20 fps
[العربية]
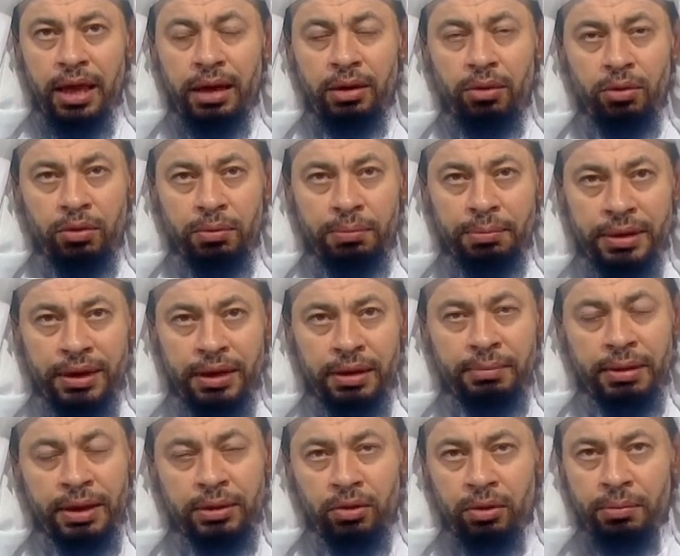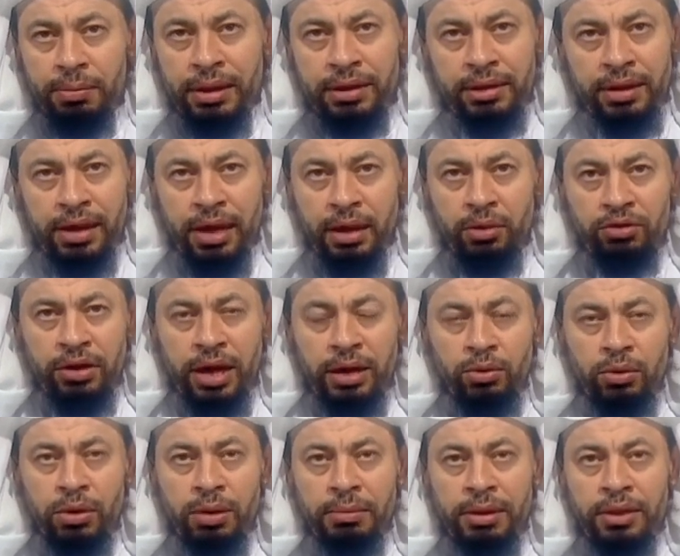الأوروبيين بعض الأوروبيين الذين كانوا
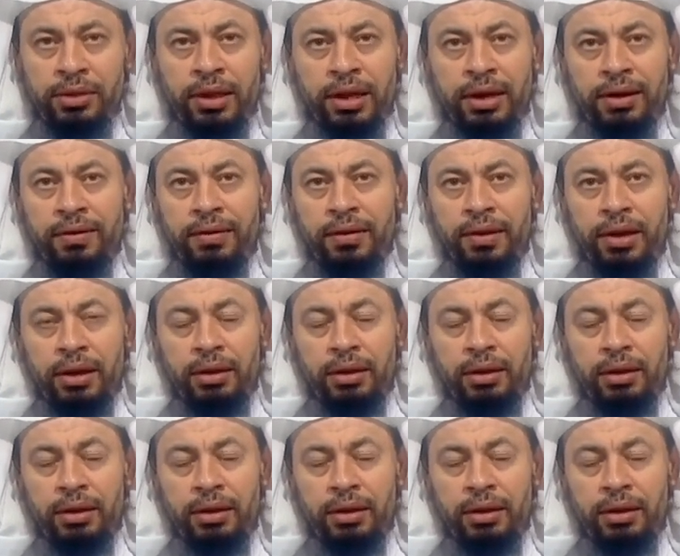يشاهدون المنظر